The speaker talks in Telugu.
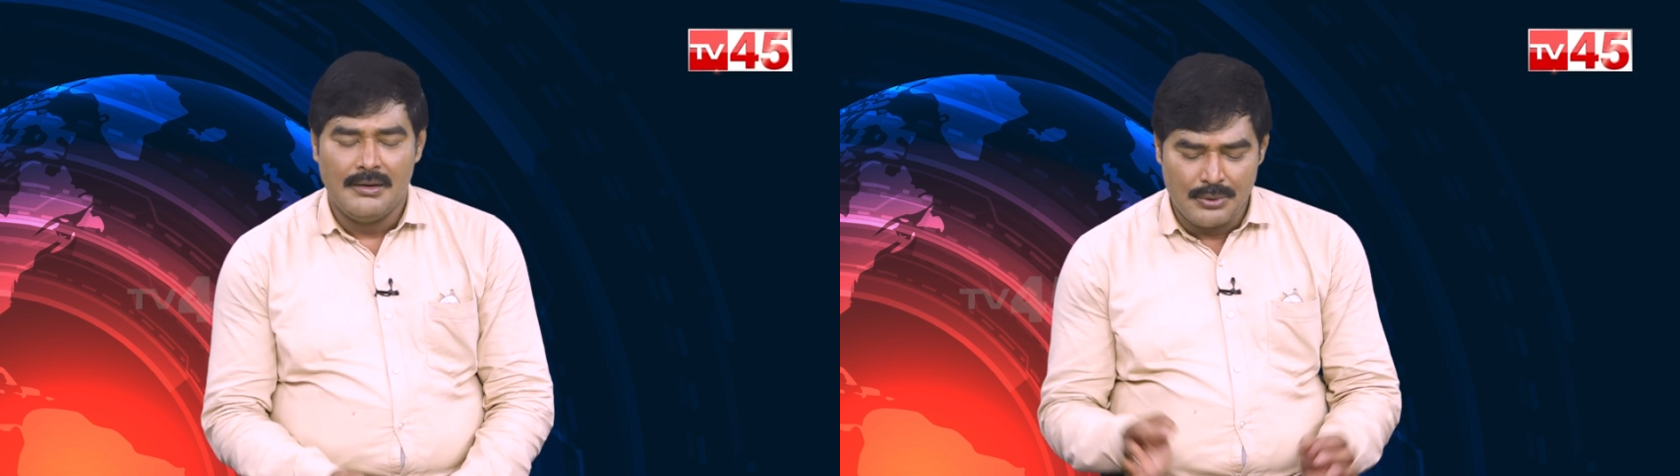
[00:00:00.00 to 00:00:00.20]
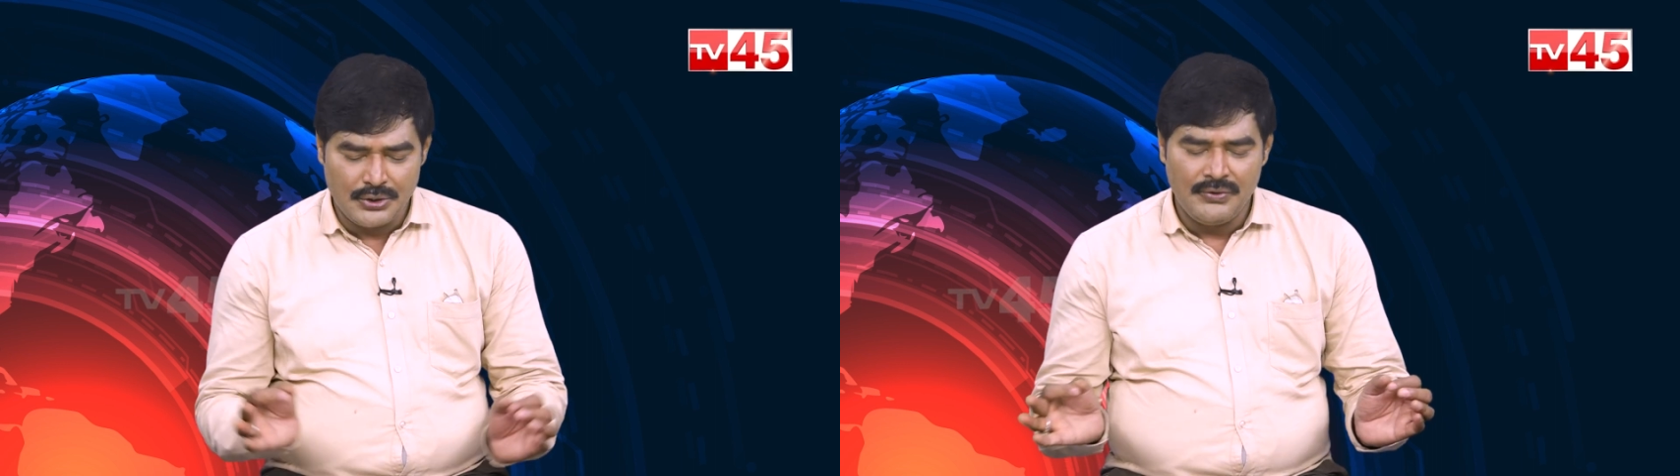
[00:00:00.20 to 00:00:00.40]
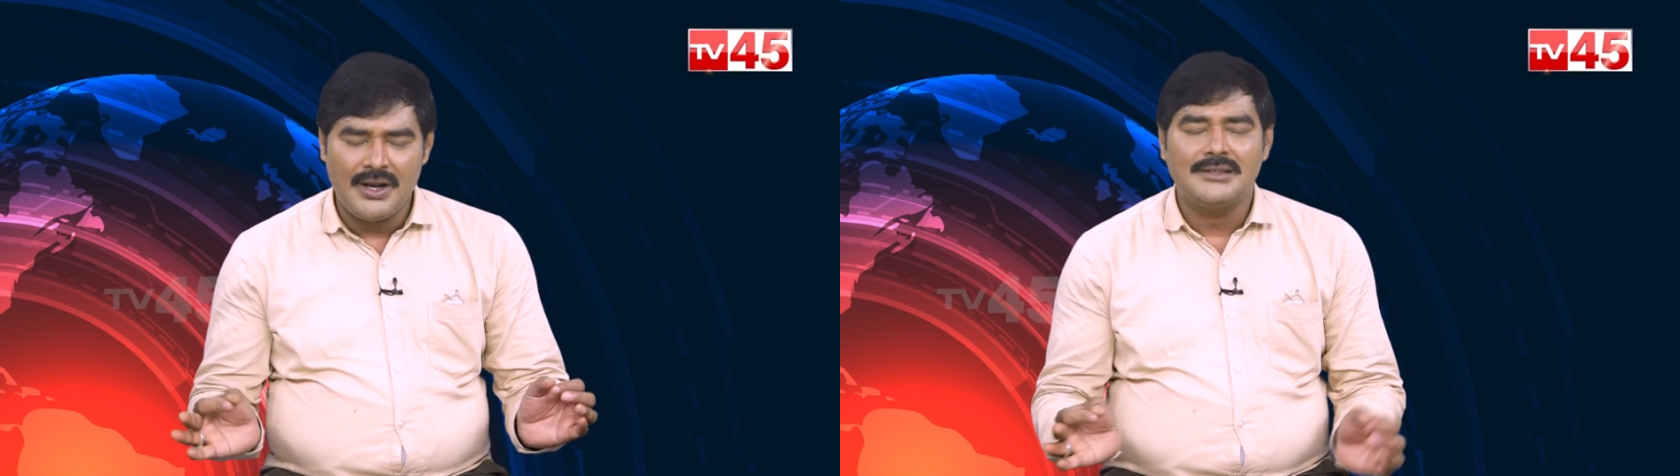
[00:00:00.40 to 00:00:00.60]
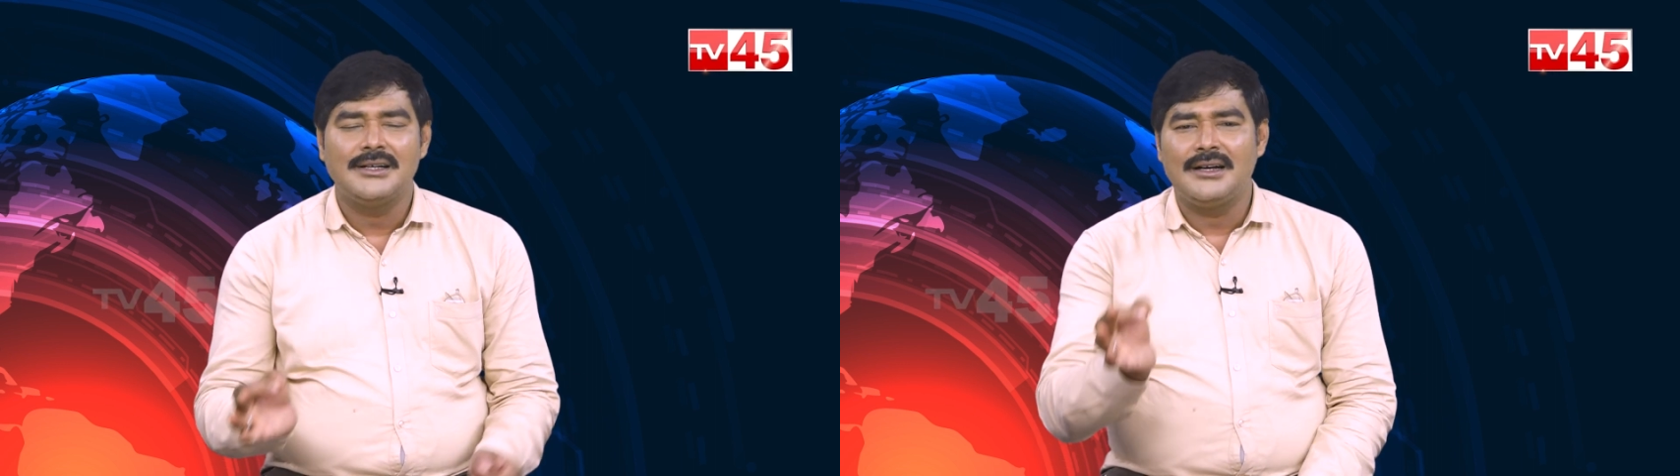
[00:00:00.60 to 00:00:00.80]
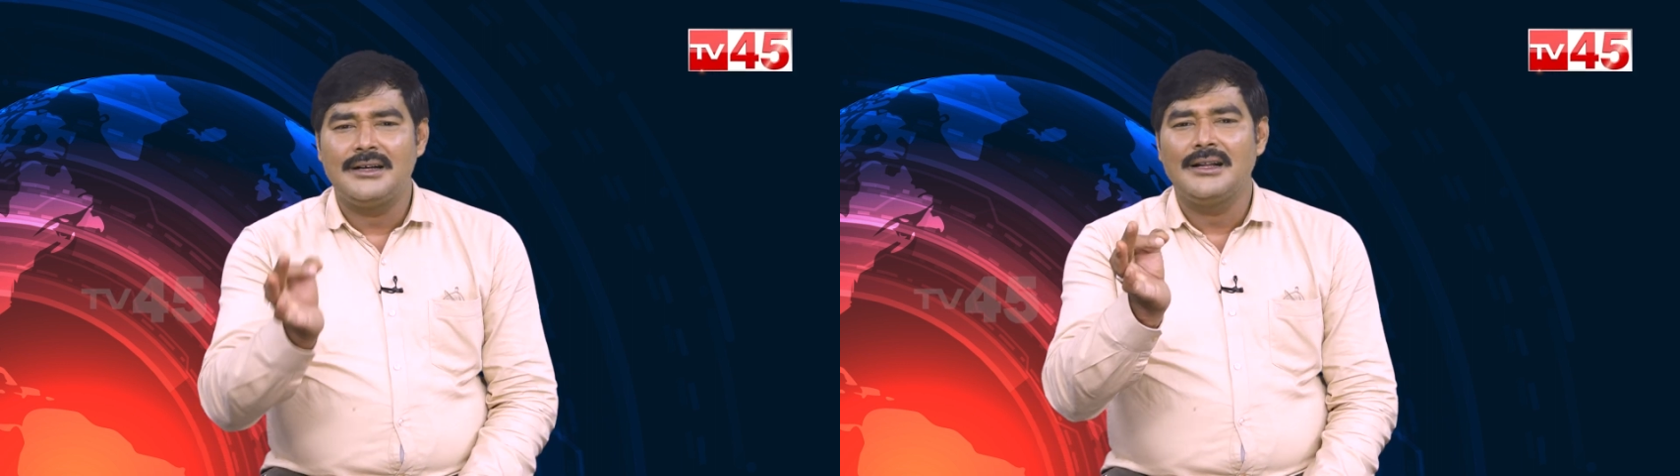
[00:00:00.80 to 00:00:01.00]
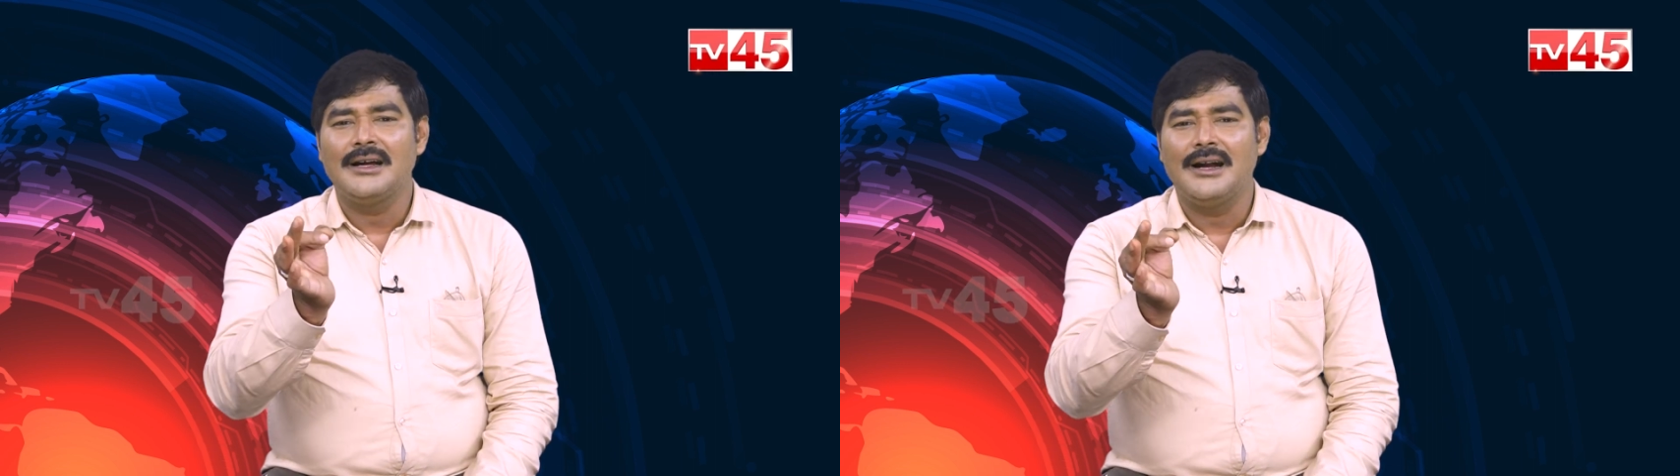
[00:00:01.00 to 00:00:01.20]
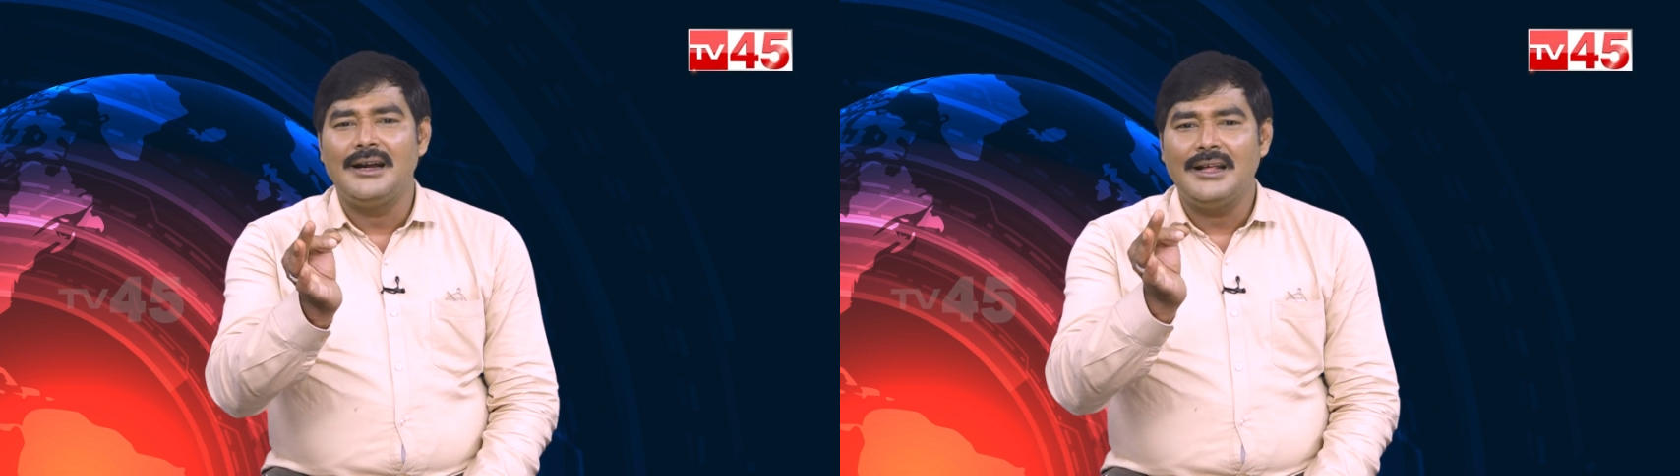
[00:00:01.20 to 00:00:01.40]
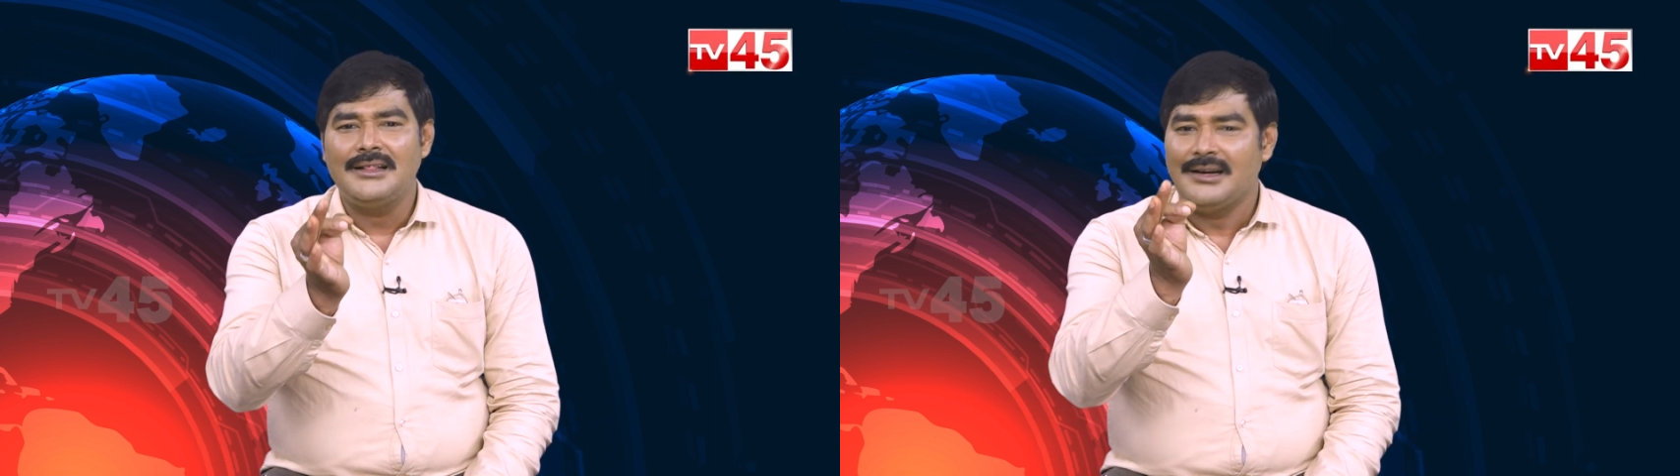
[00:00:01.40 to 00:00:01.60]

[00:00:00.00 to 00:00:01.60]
పృథ్వీరాజ్ అంటం కంటే